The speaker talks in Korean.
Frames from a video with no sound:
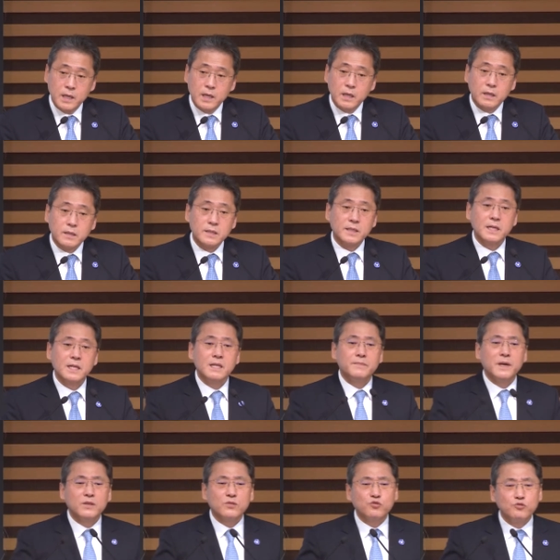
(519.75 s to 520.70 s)
그래서
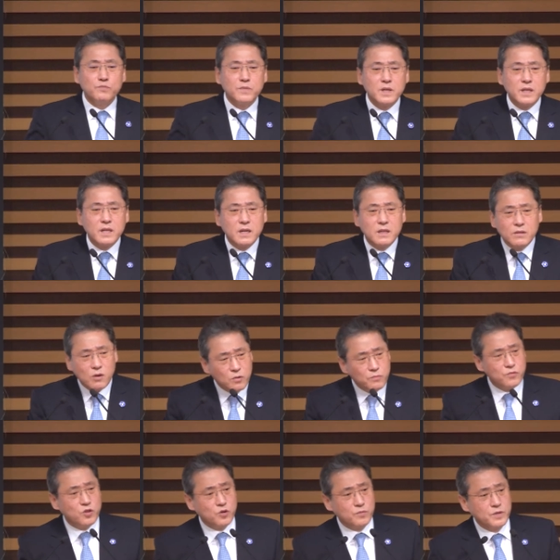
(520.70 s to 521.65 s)
일반 국민들이
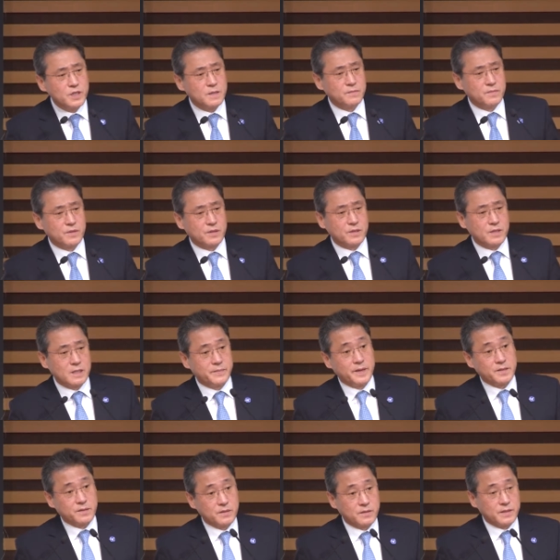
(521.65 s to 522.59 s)
너무너무 힘들었어요,
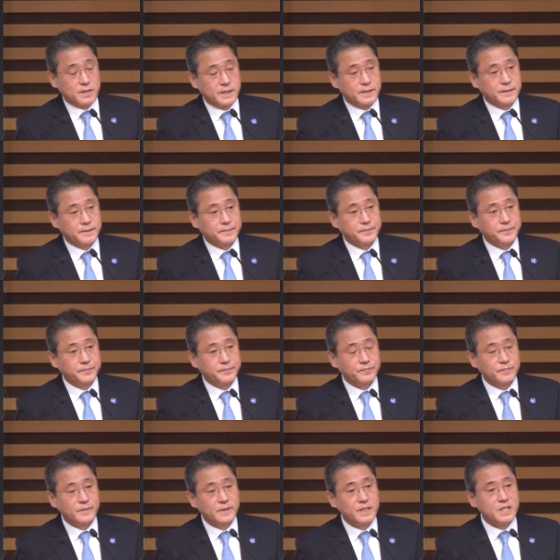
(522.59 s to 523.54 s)
백성들이.
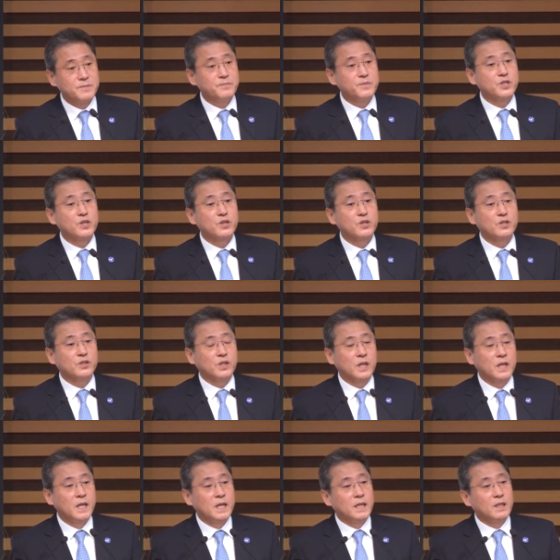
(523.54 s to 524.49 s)
심지어는
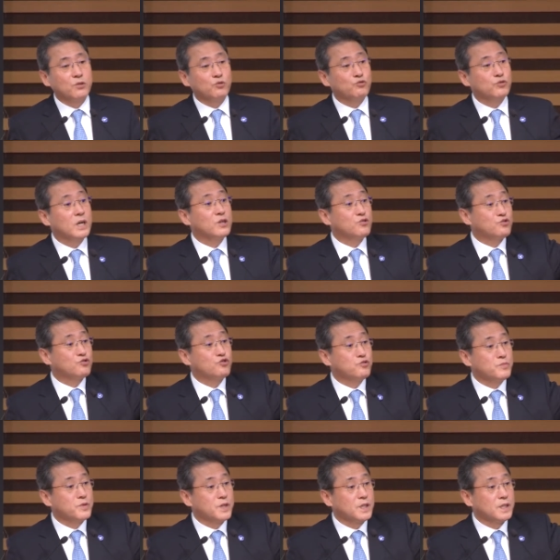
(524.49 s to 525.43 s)
누가
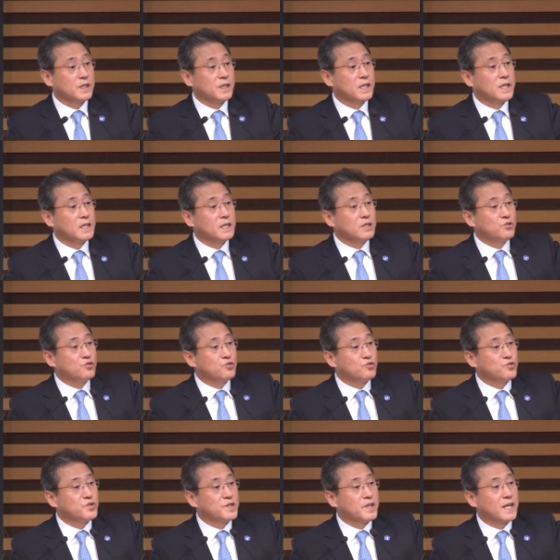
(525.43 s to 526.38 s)
죽으면은 그
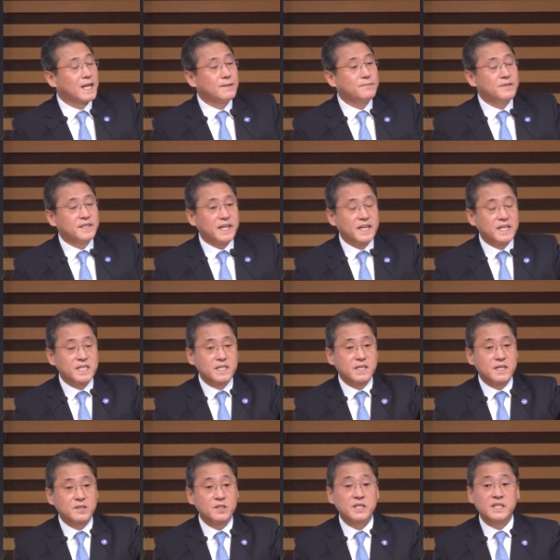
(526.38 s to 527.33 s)
죽은 사람을
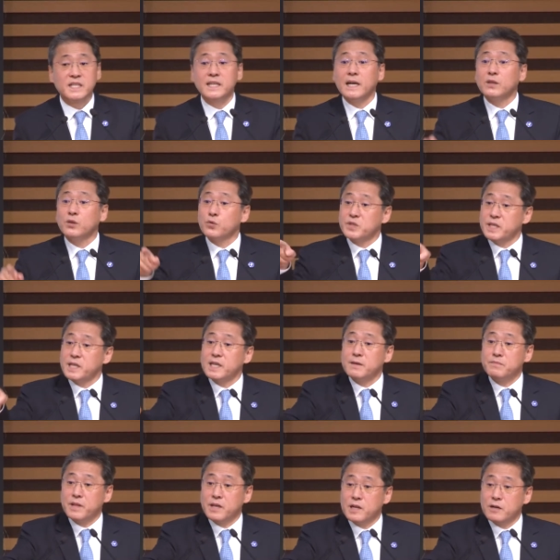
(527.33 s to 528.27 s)
대신해서 네가 또
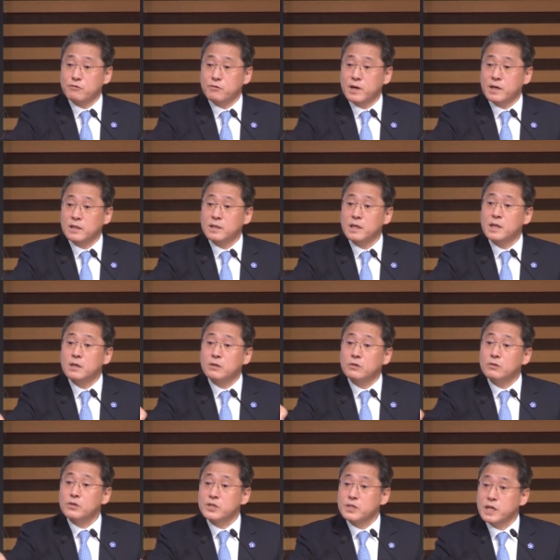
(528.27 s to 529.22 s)
세금 내라고 하는
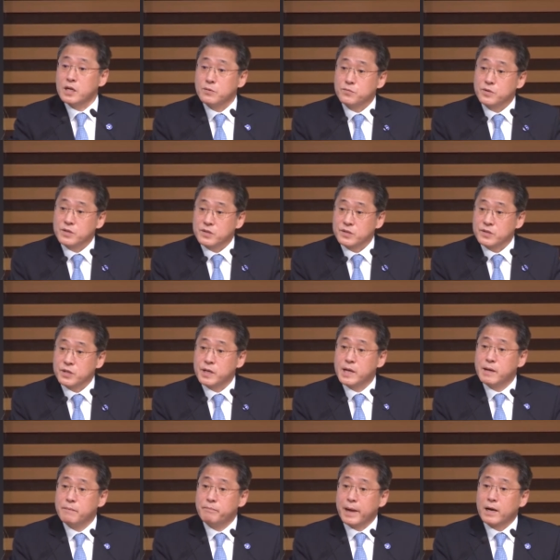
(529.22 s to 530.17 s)
그런 세금도 있었어요.
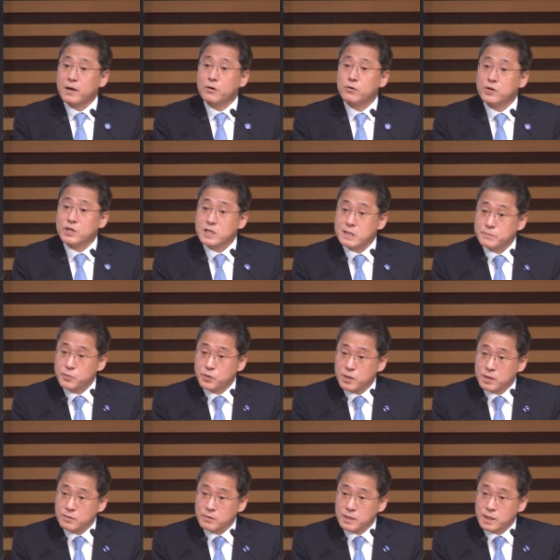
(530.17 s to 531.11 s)

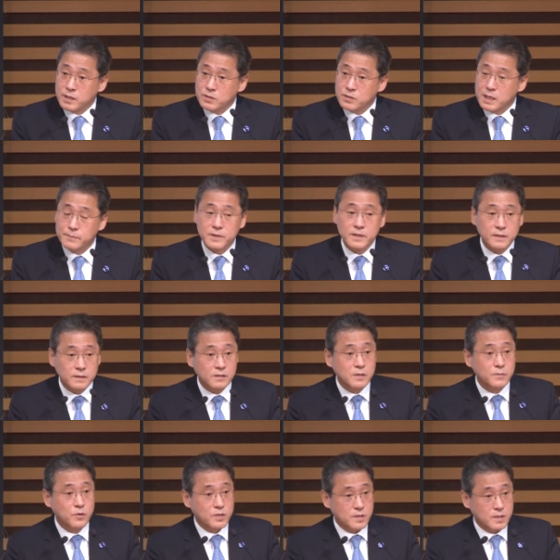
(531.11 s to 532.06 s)
백골징포라고 그래가지고 아마
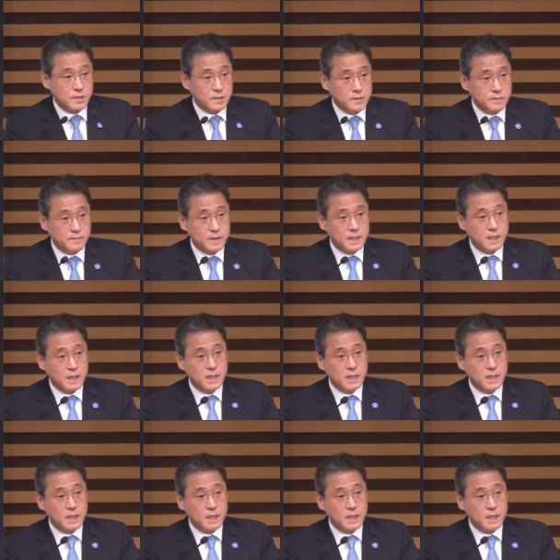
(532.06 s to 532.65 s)
들어보셨을 겁니다.